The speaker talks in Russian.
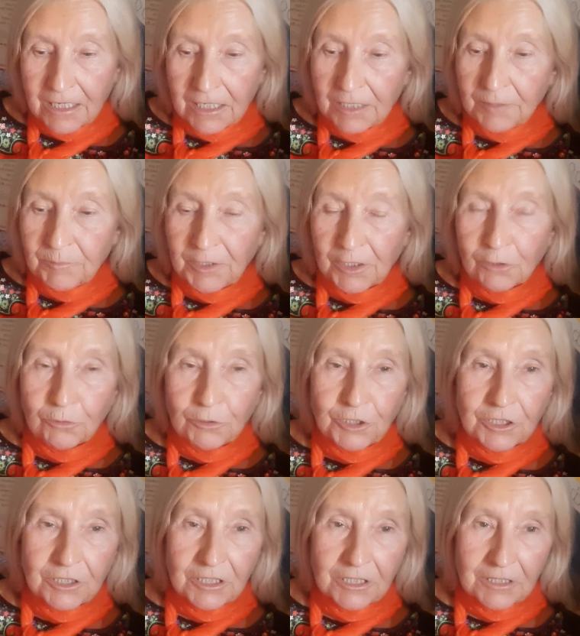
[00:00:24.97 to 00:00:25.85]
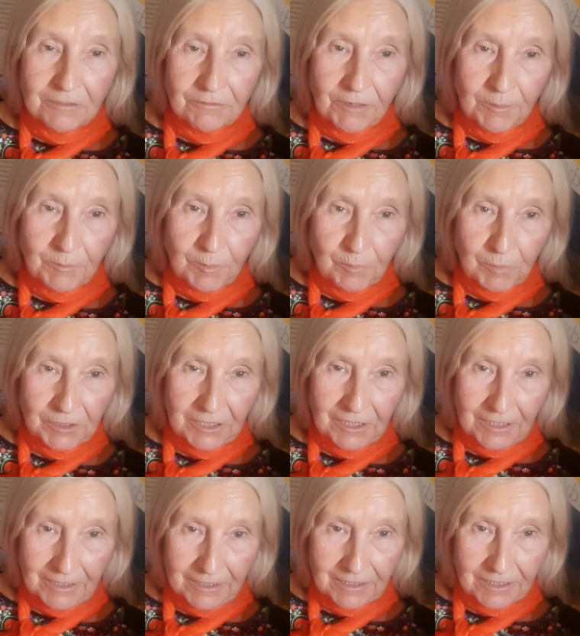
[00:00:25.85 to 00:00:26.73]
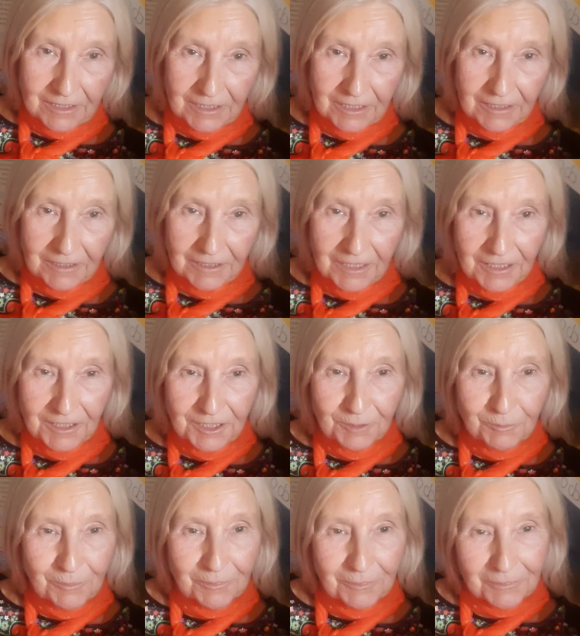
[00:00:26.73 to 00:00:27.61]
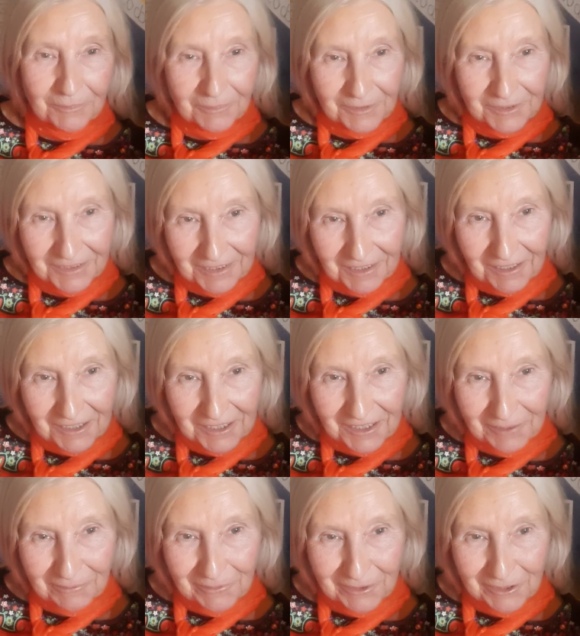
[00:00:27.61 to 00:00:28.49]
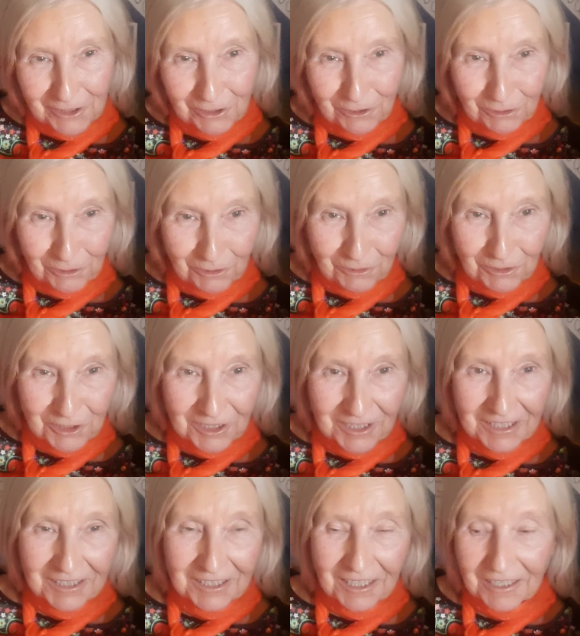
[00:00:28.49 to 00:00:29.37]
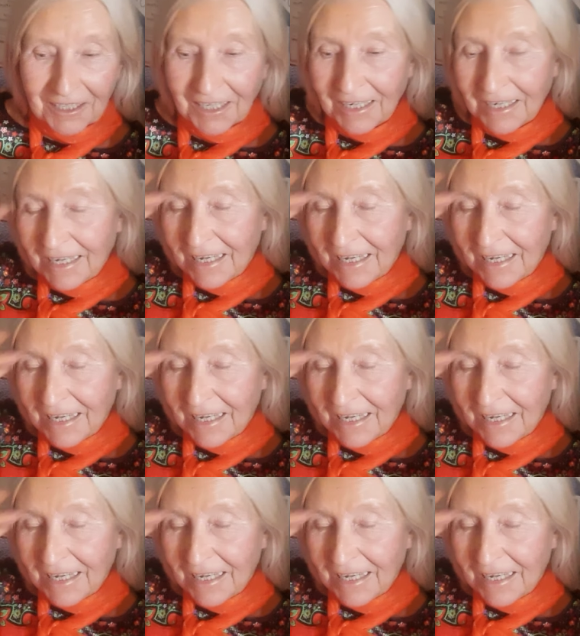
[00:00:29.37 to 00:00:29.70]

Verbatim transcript: И мне хочется с вами поделиться этим знанием, что точно так.